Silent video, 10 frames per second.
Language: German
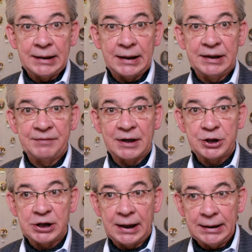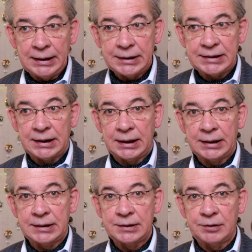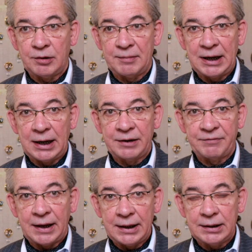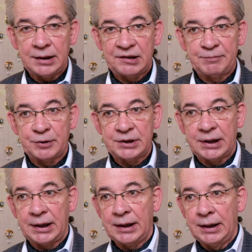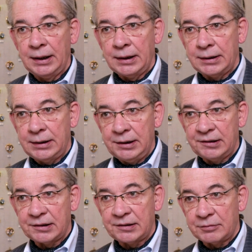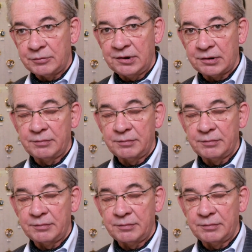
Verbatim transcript: Denn die Wahrscheinlichkeit, nochmal ein weiteres Porträt dieses uns